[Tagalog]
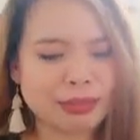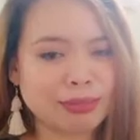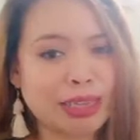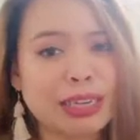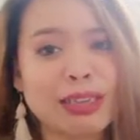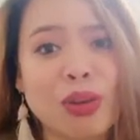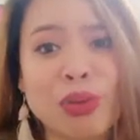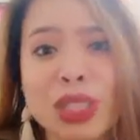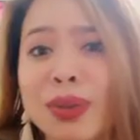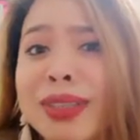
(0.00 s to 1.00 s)
Dali na lang ko
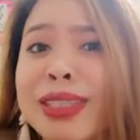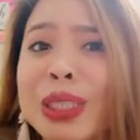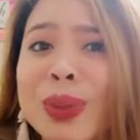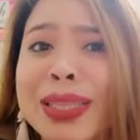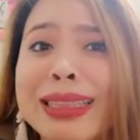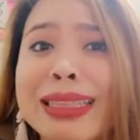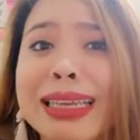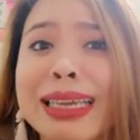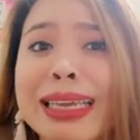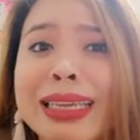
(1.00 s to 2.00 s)
sa
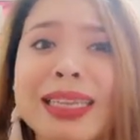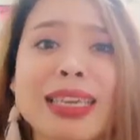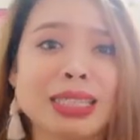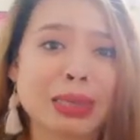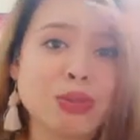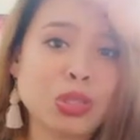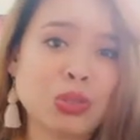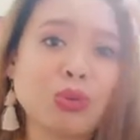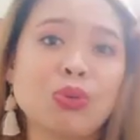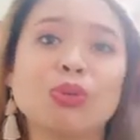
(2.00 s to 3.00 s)
120 eh. kaysa
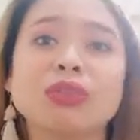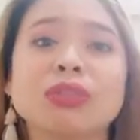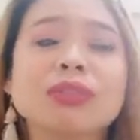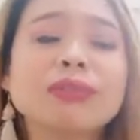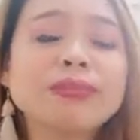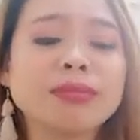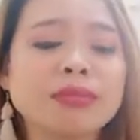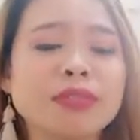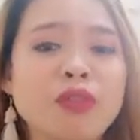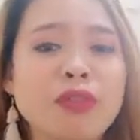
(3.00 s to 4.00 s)
mato ko og
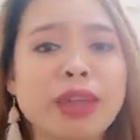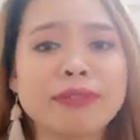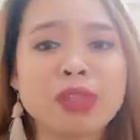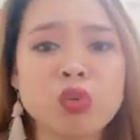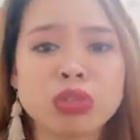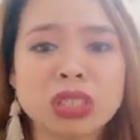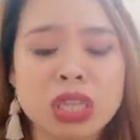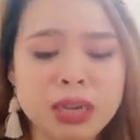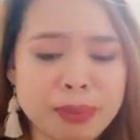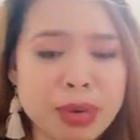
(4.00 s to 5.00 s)

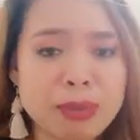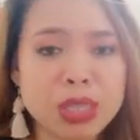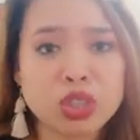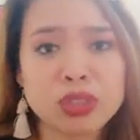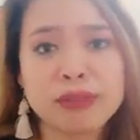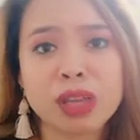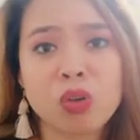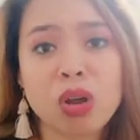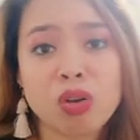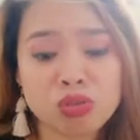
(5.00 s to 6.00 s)
5,000 para ma-achieve na
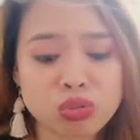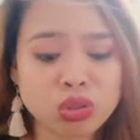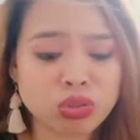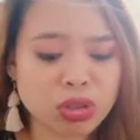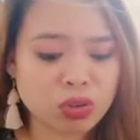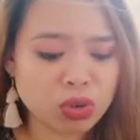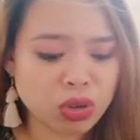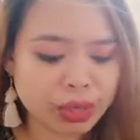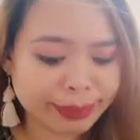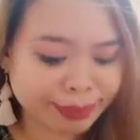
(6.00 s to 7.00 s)
ko ang gusto na
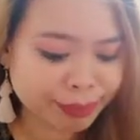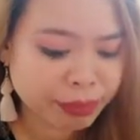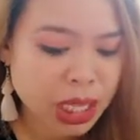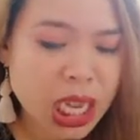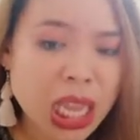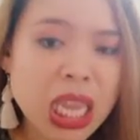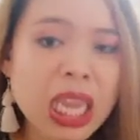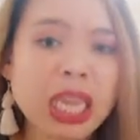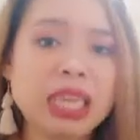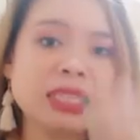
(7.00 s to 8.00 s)
color.
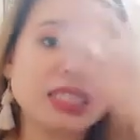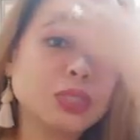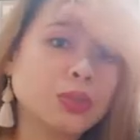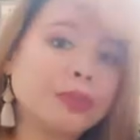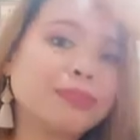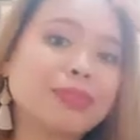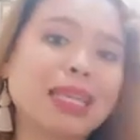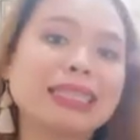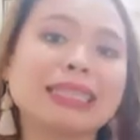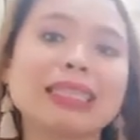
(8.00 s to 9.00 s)
And since
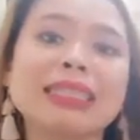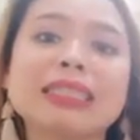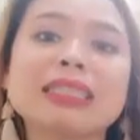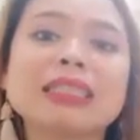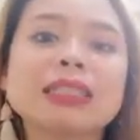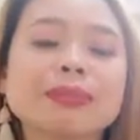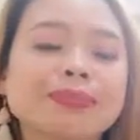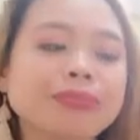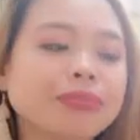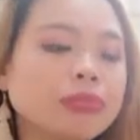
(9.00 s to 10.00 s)
and since
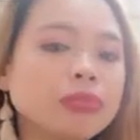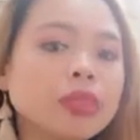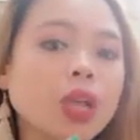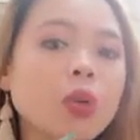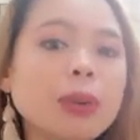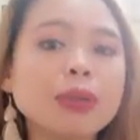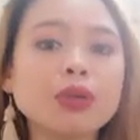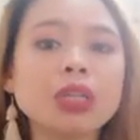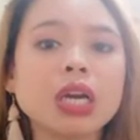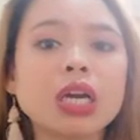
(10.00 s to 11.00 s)
wala man
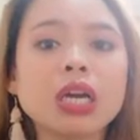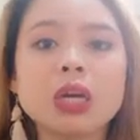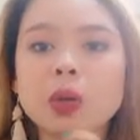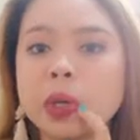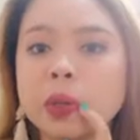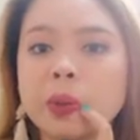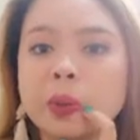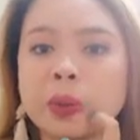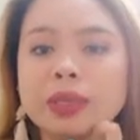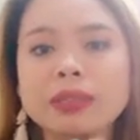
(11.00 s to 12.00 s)
ko nakakuan
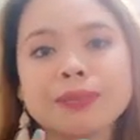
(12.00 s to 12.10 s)
og